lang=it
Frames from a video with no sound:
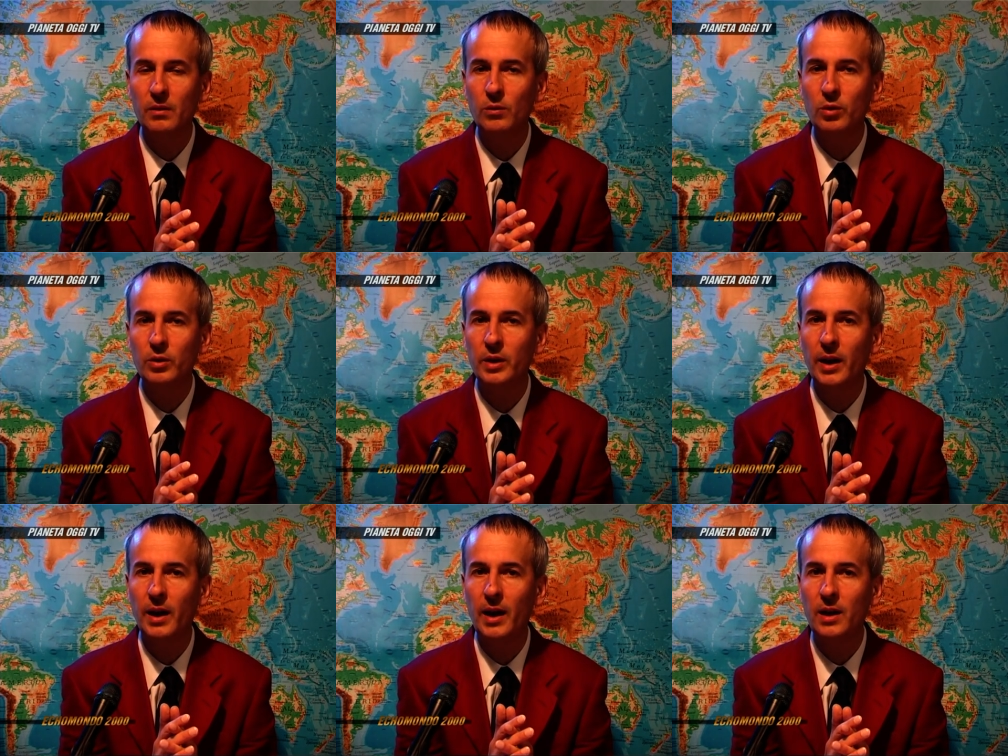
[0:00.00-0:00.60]
voglio
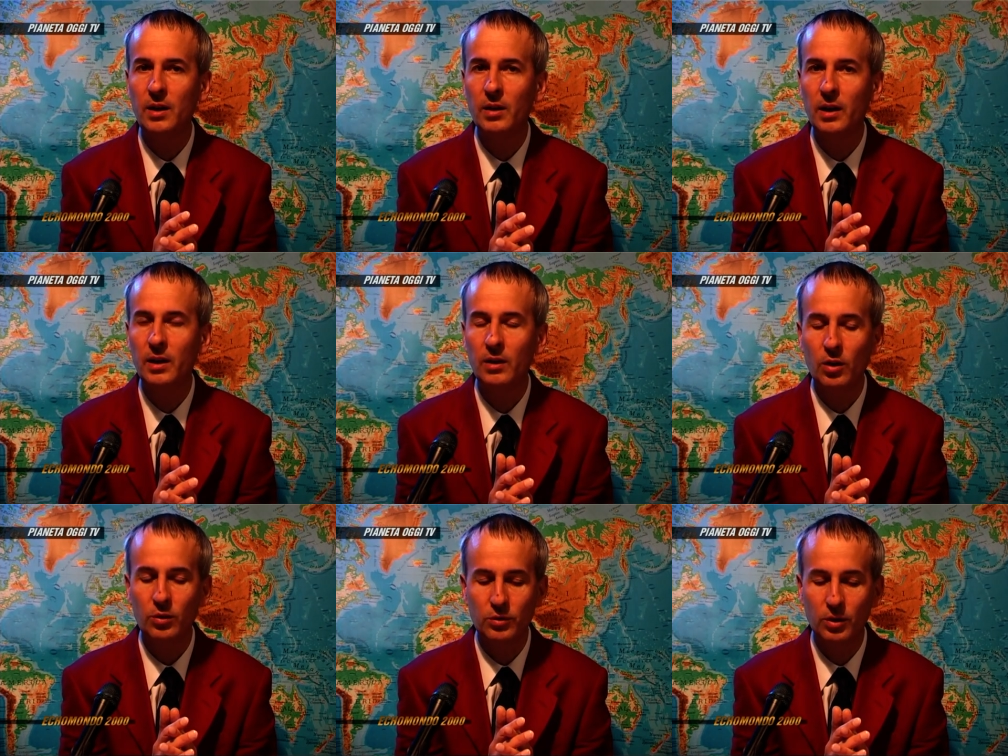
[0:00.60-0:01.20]
dire, è, è
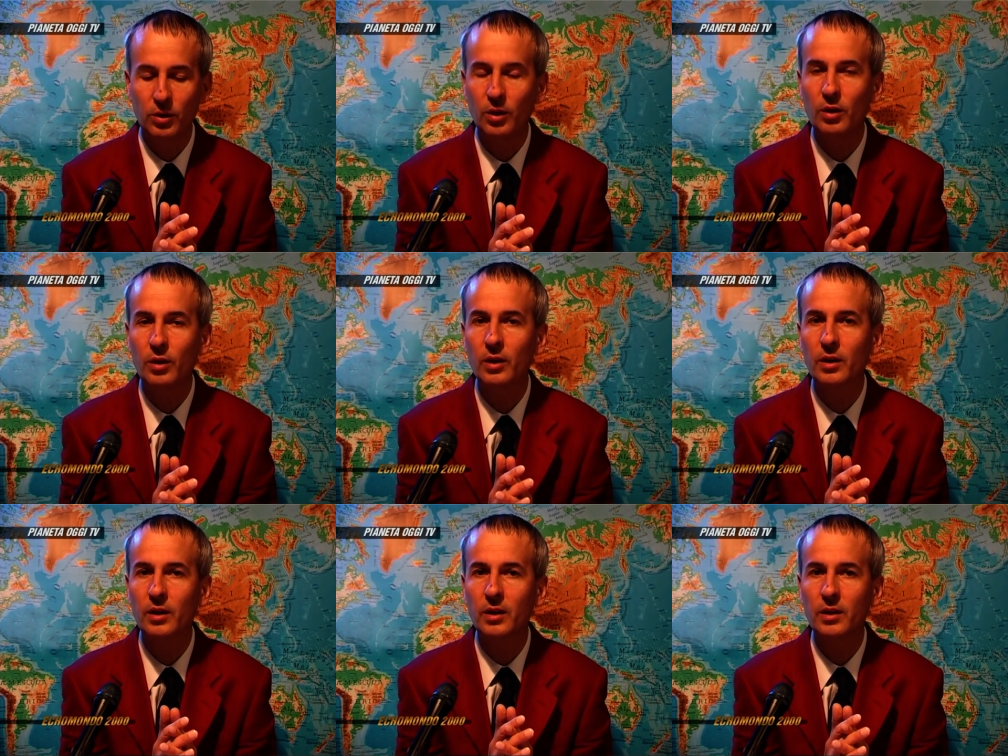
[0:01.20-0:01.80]
nostro,
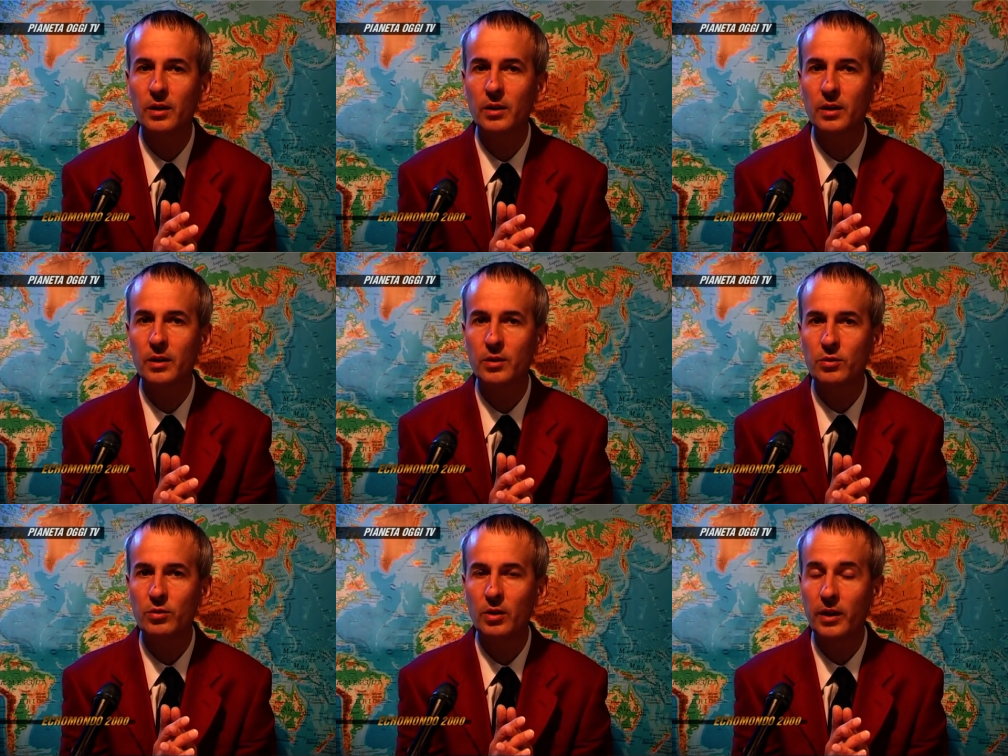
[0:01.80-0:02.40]
eh,
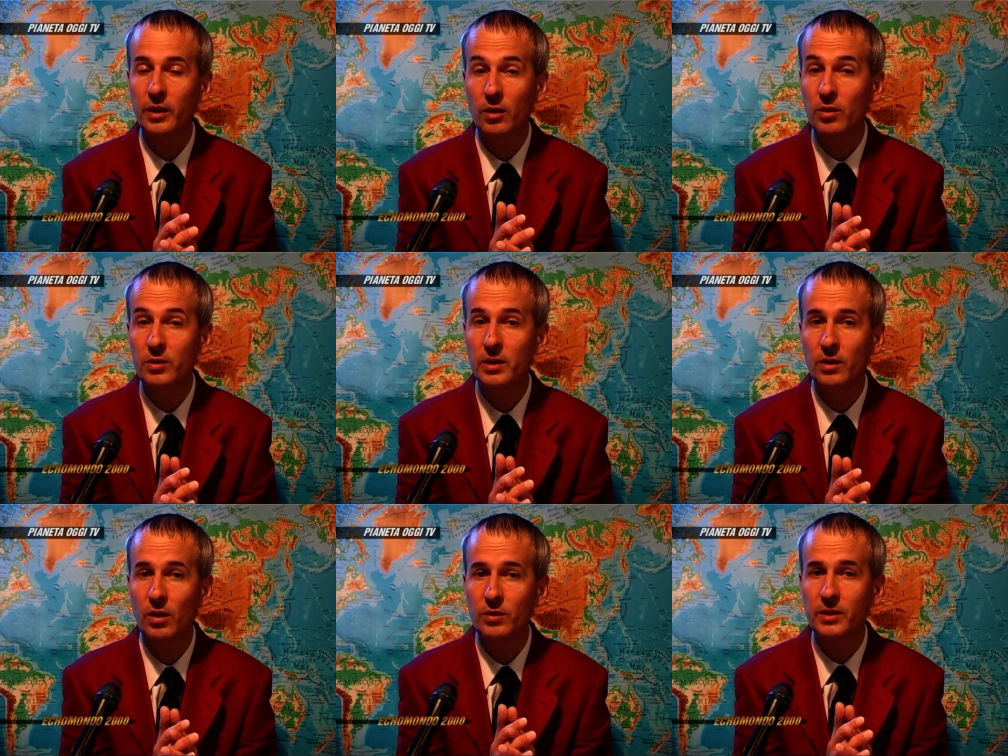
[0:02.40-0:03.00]
sono le
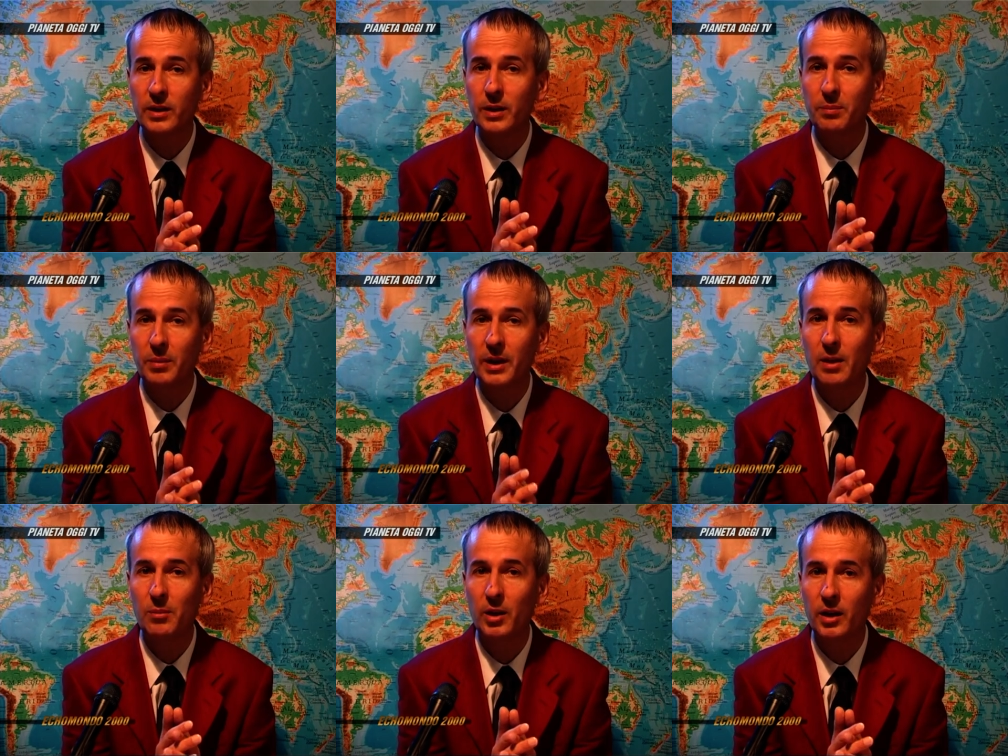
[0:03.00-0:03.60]
cose nostre che
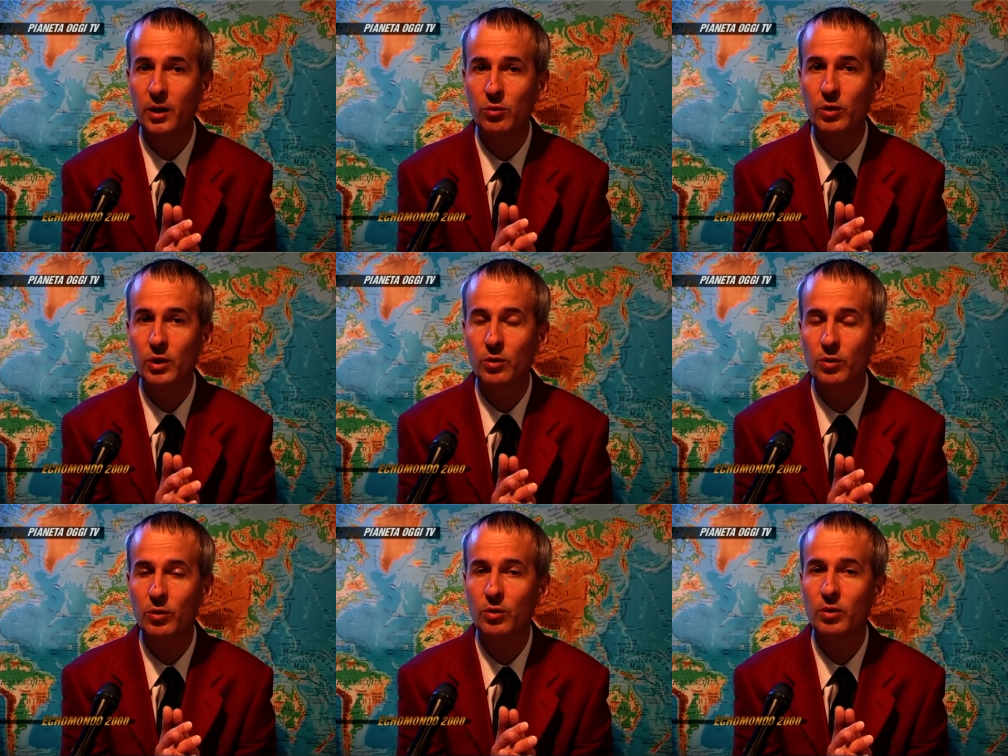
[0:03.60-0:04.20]
paghiamo anche
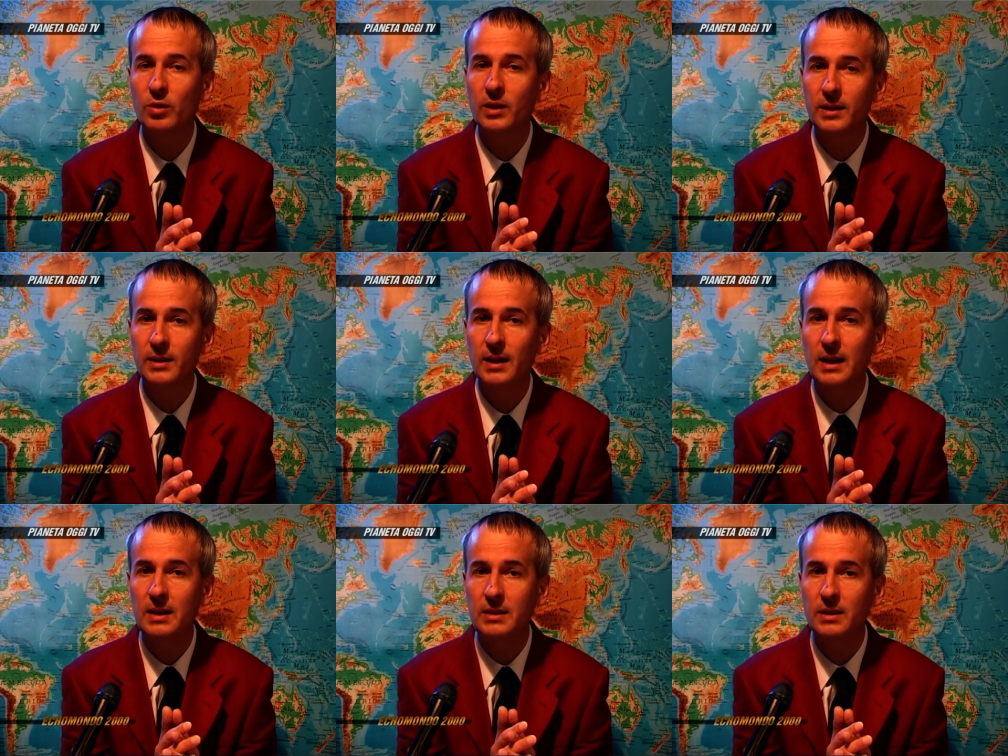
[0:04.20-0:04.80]
noi con le
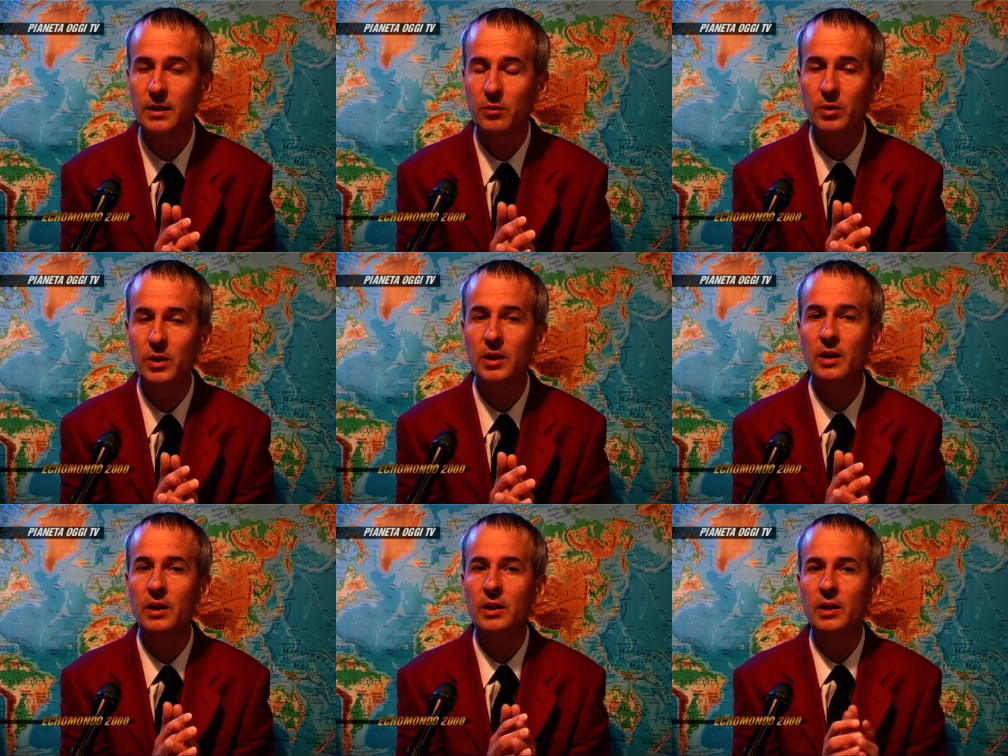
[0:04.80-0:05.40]
tasse,
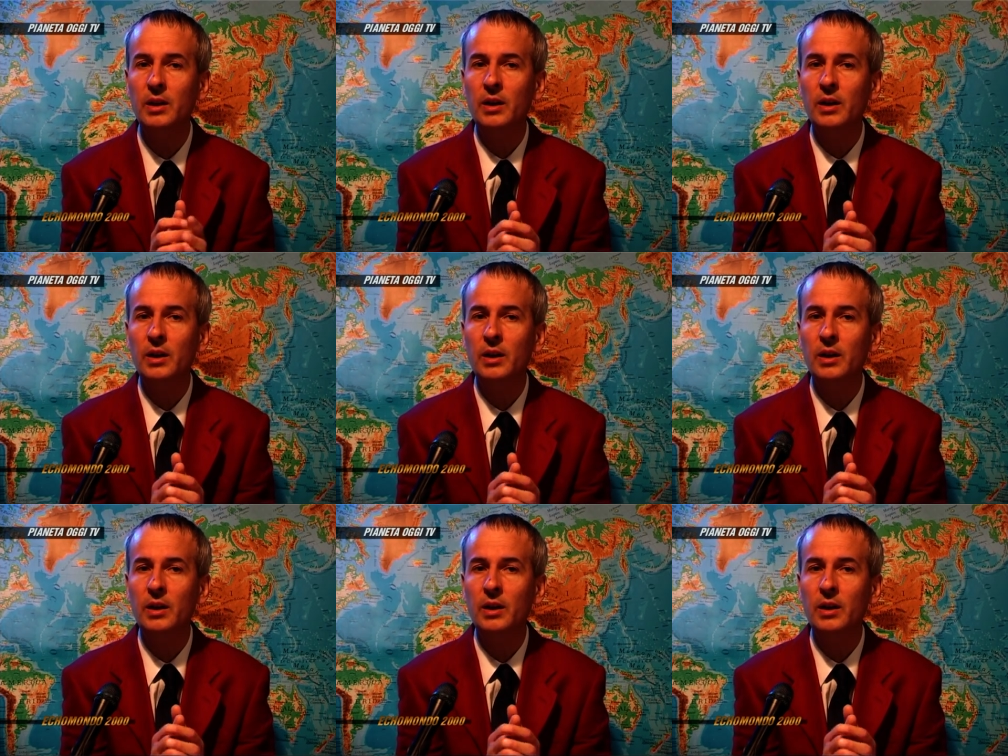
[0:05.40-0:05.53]
quindi